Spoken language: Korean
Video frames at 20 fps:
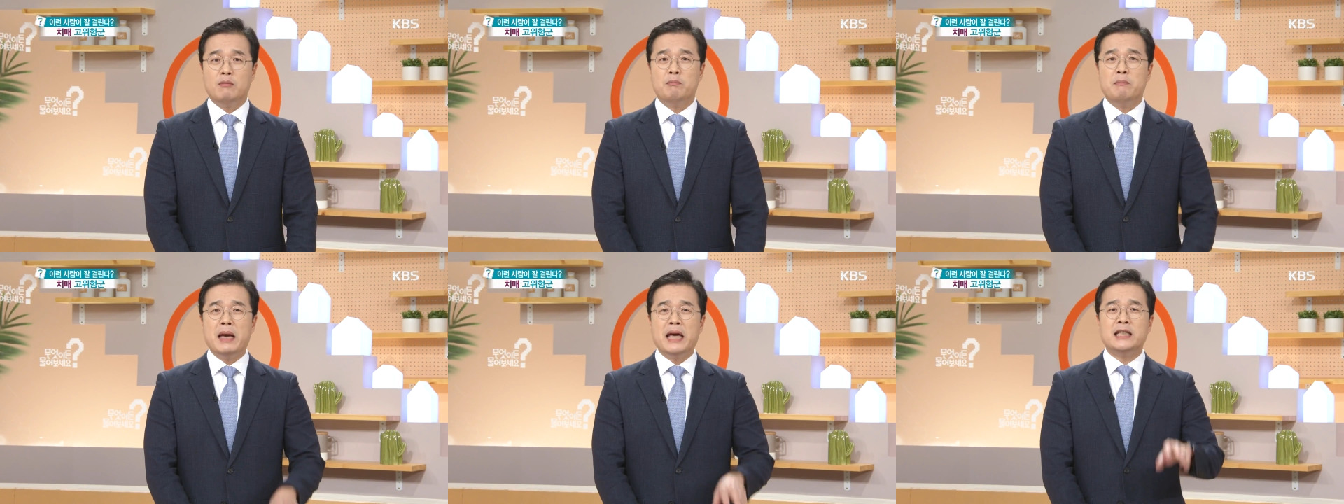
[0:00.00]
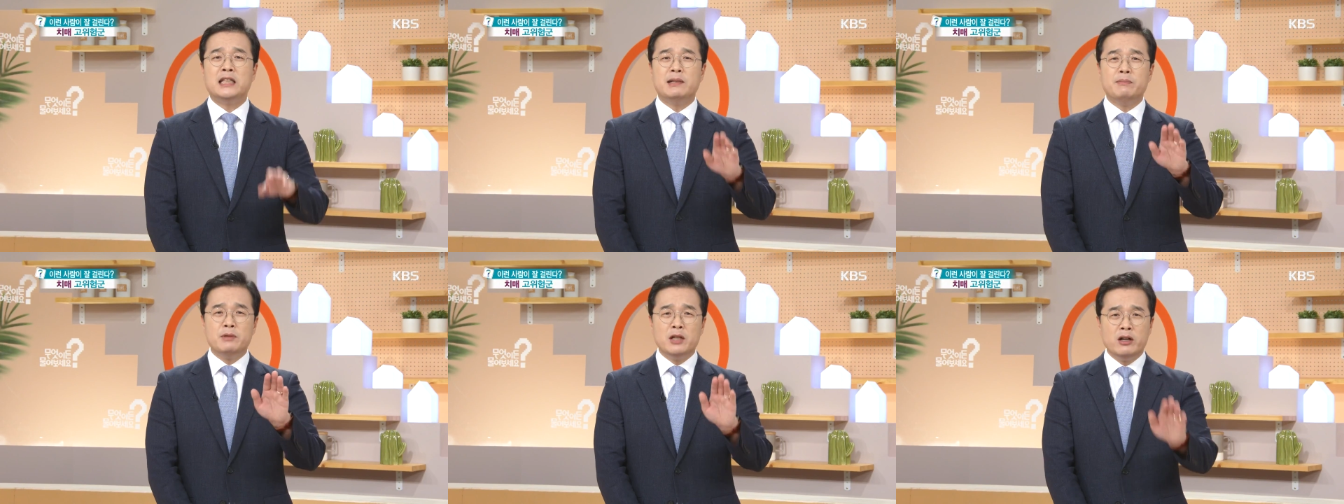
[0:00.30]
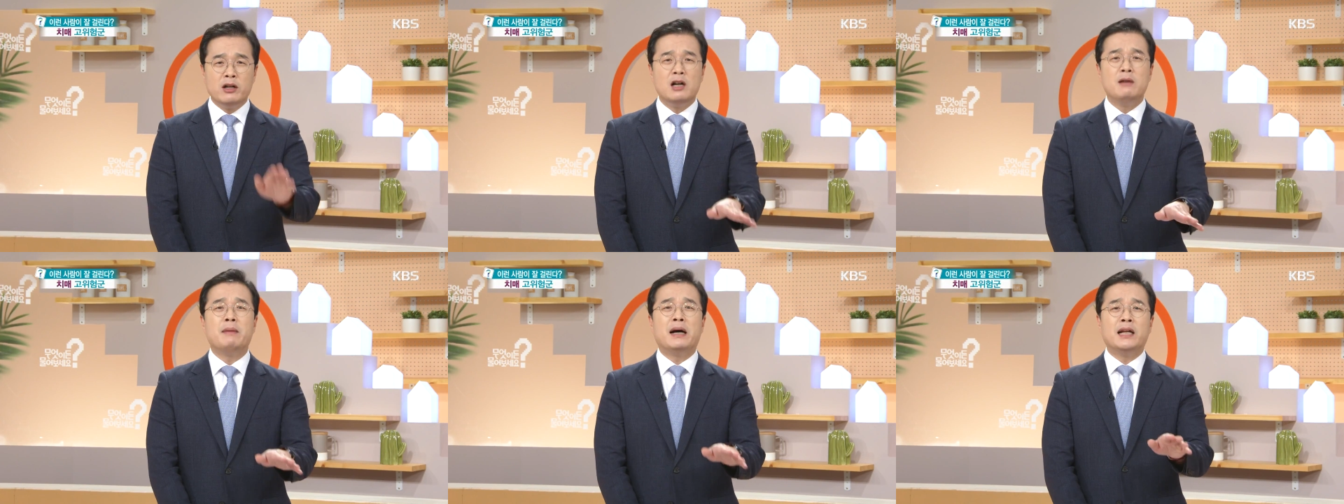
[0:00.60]
네. 몇십
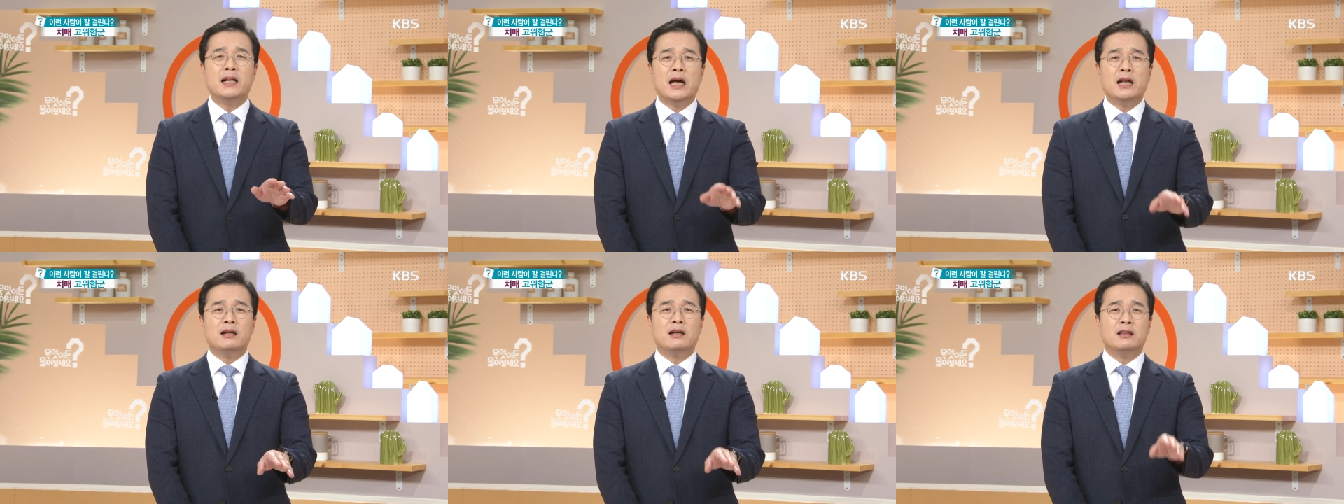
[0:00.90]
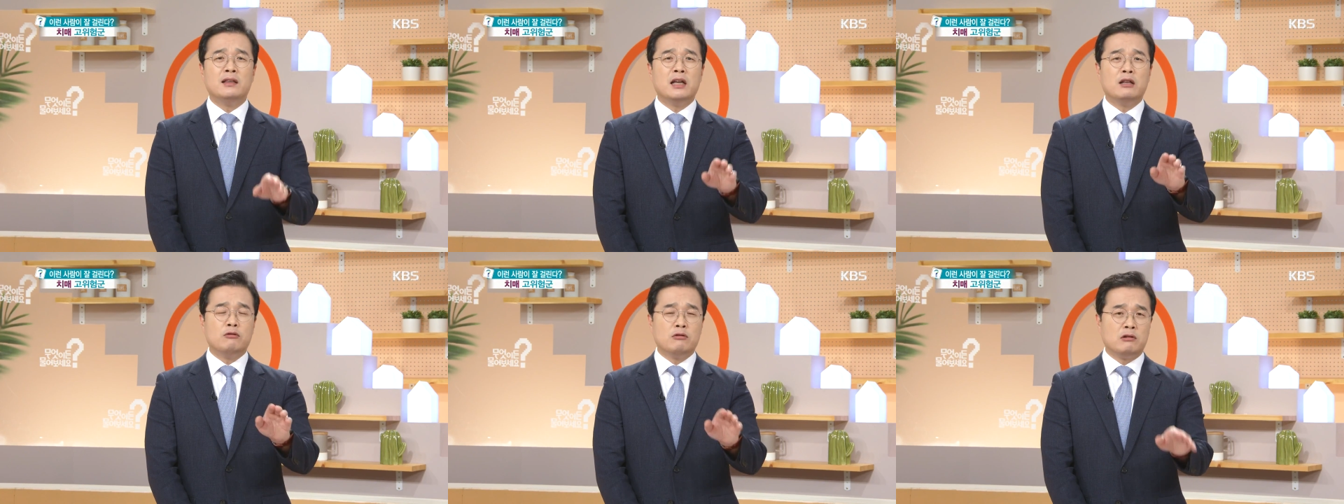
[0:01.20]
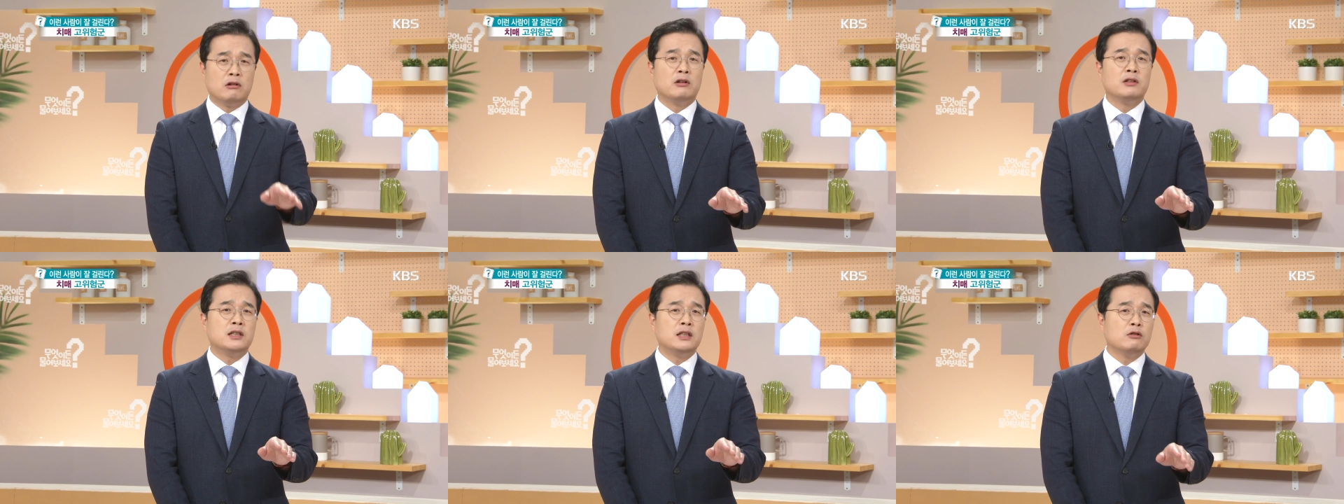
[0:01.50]
년을 만났는데도
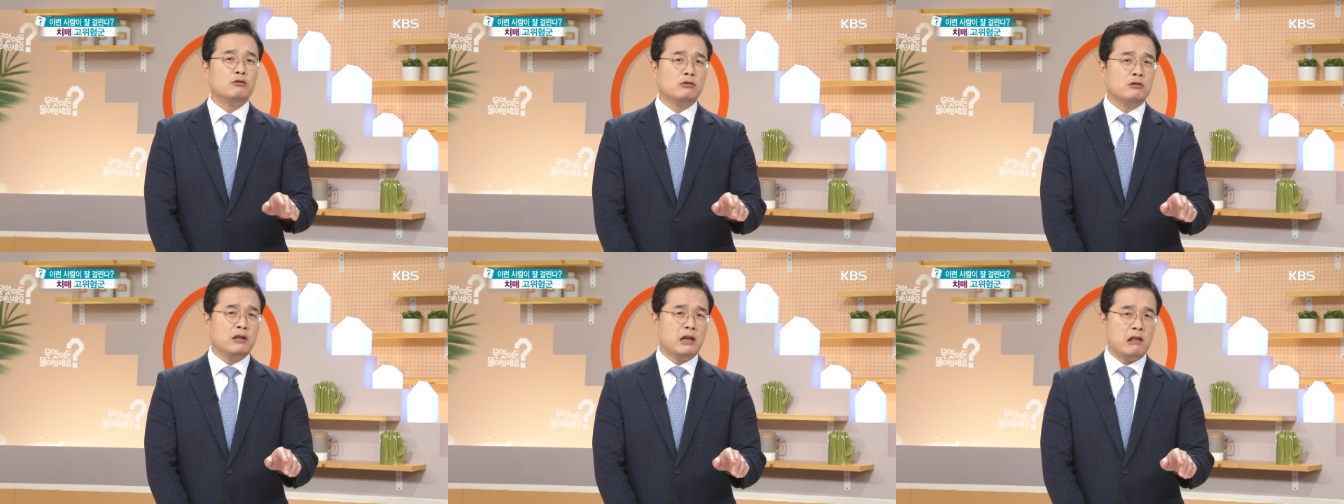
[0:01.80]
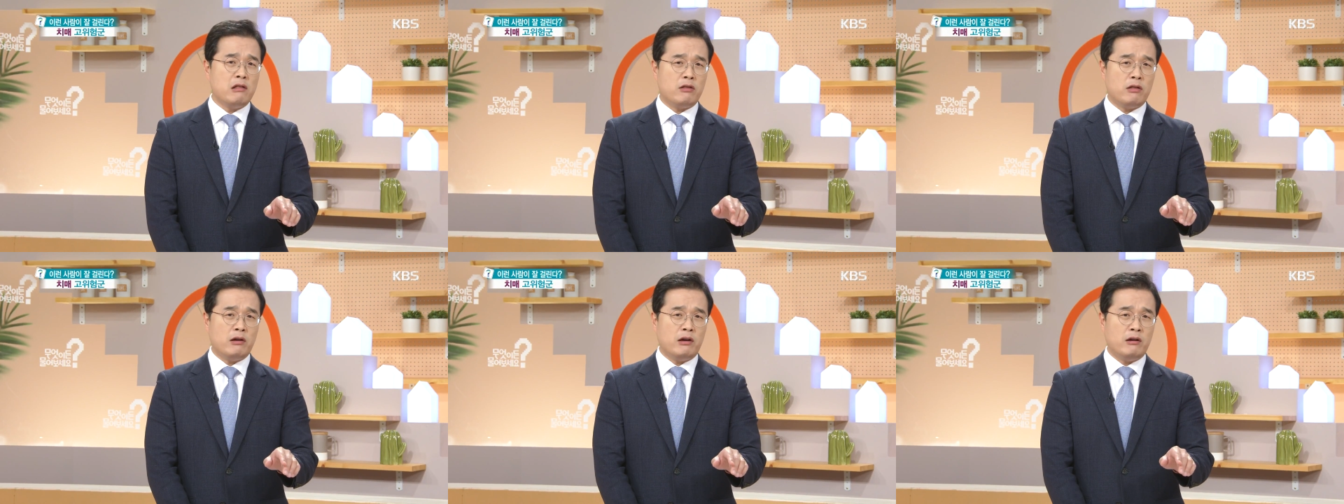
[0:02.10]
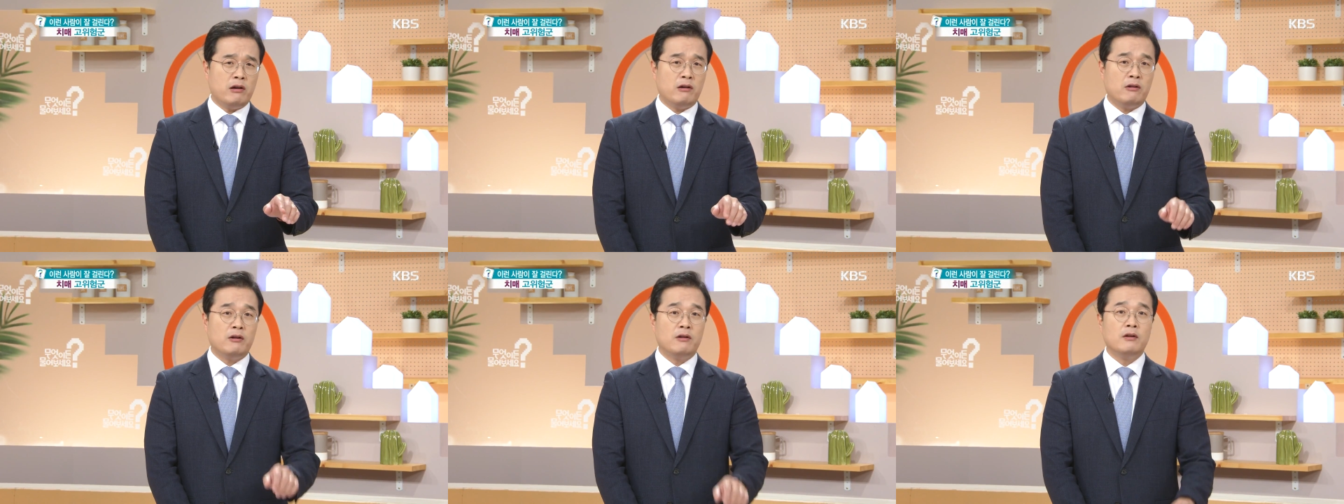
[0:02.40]
그런 친구들이
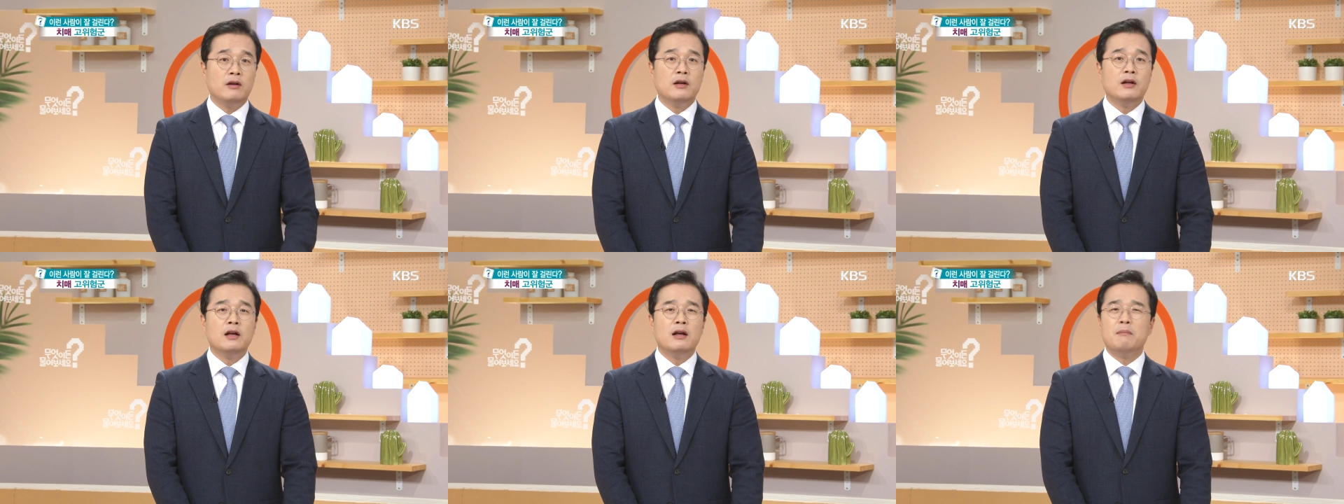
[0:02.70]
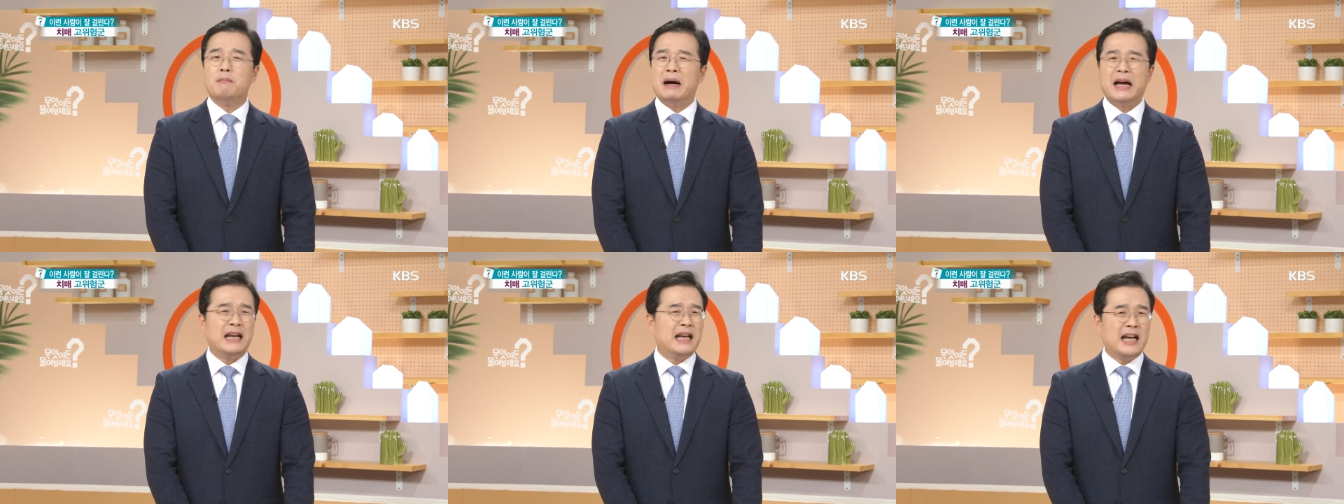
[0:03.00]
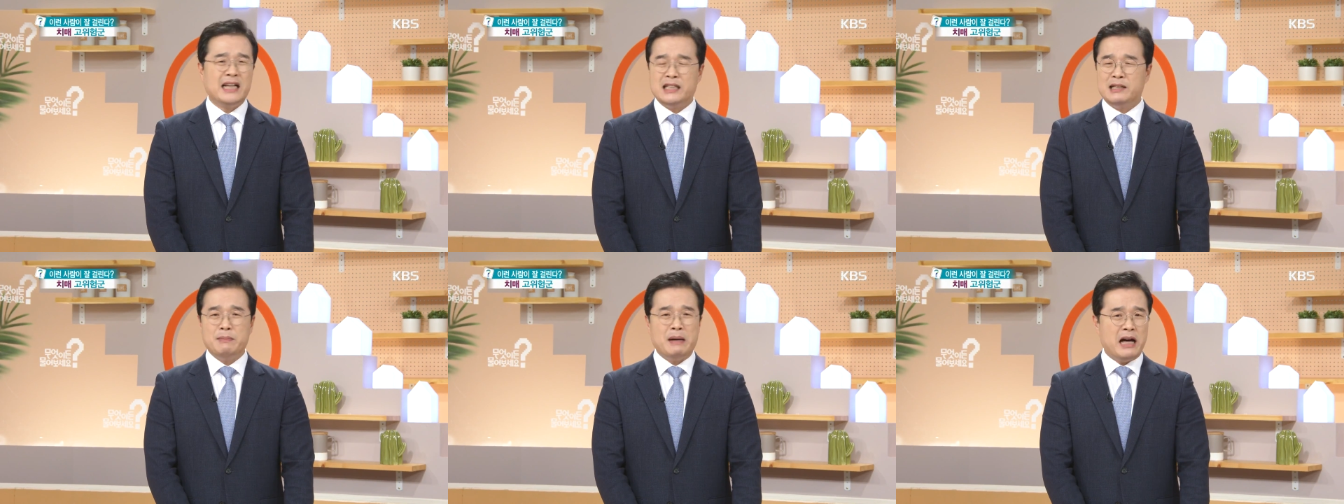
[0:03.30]
있어요. 네.
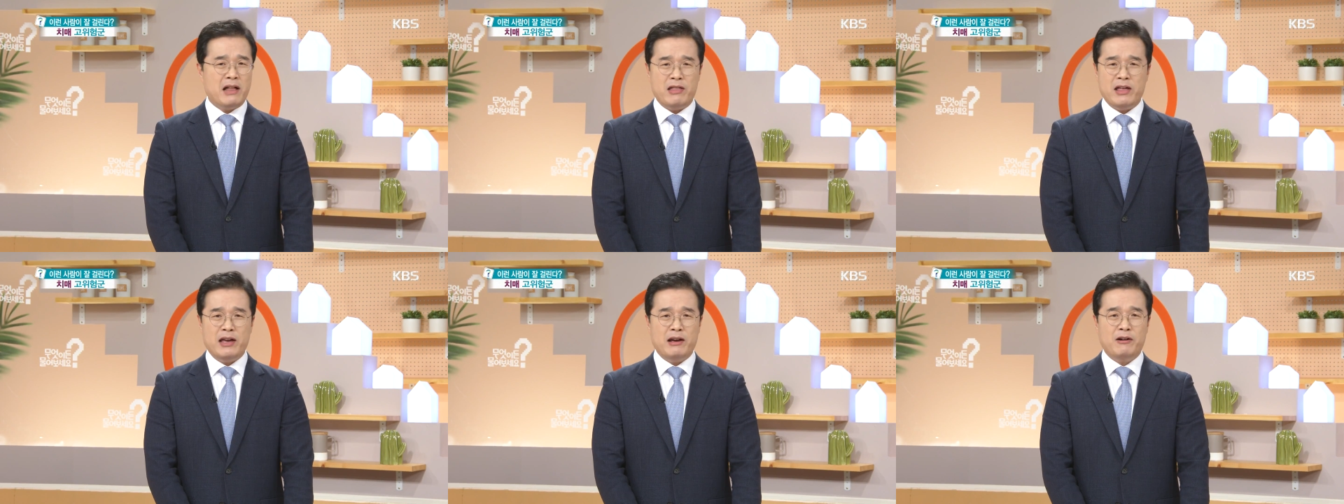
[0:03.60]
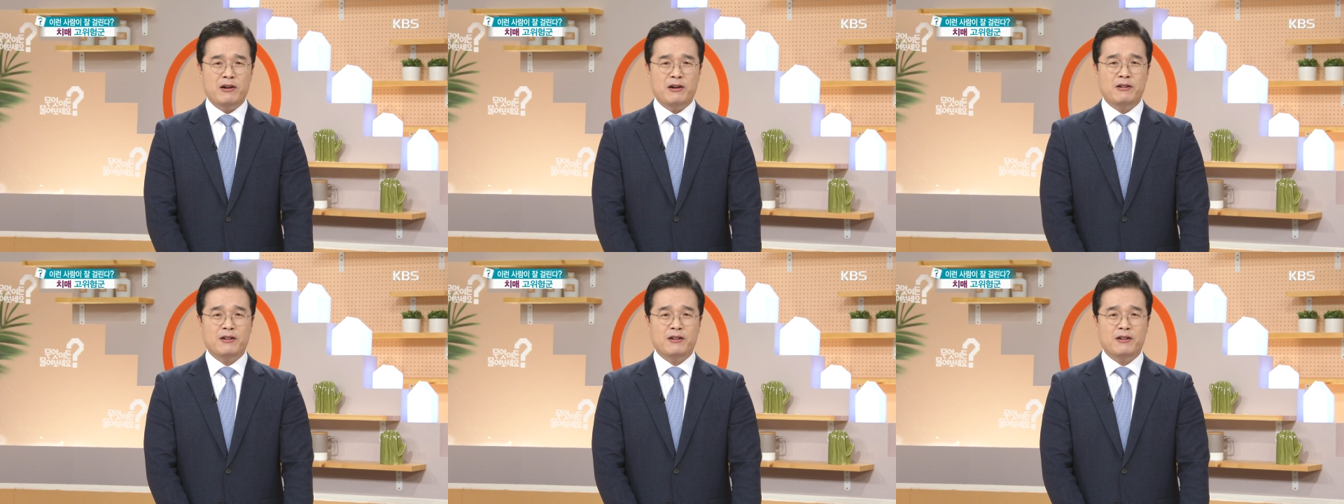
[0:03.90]
만나지 마세요.